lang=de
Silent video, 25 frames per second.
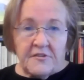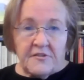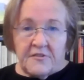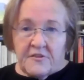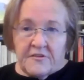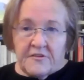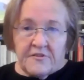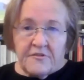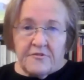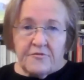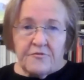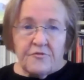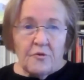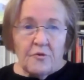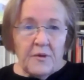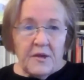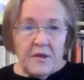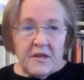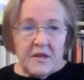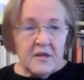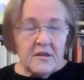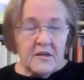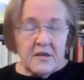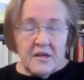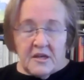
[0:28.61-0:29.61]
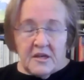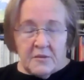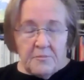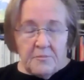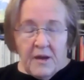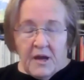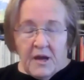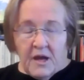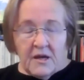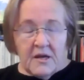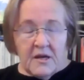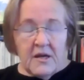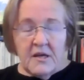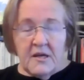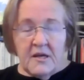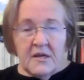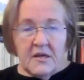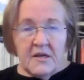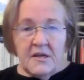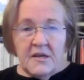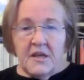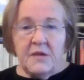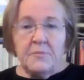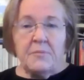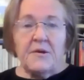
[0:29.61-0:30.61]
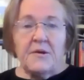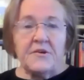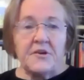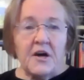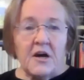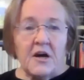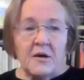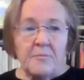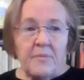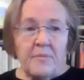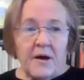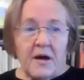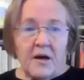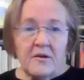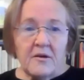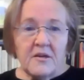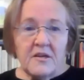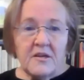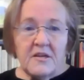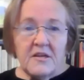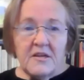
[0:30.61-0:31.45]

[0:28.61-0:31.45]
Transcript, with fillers: Das ist für mich nicht mehr, nicht mehr tragbar.